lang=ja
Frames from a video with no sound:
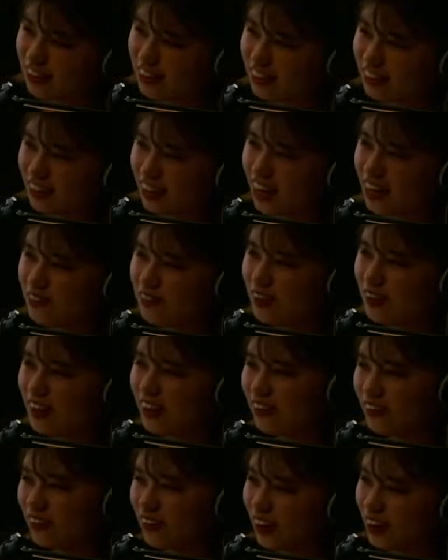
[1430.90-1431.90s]
解
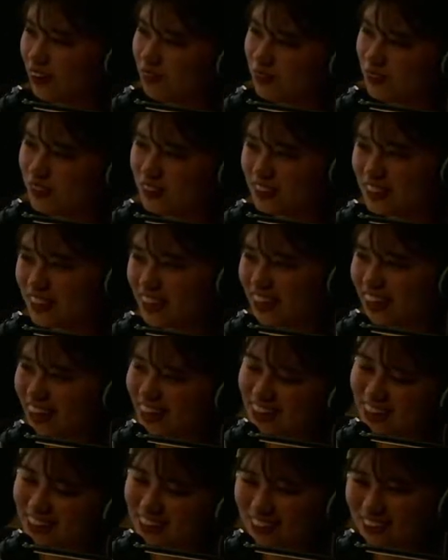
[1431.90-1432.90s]
明を発表した
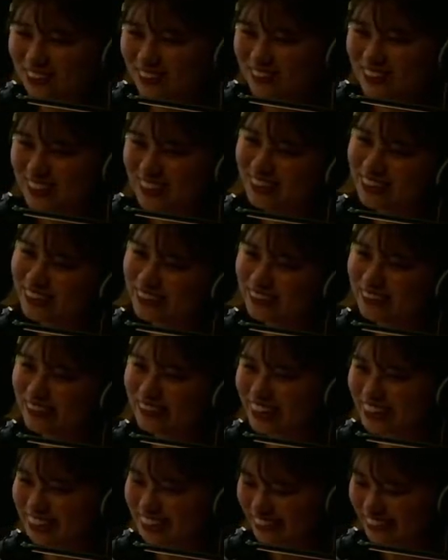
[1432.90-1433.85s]
荒木宏文さんの曲を流し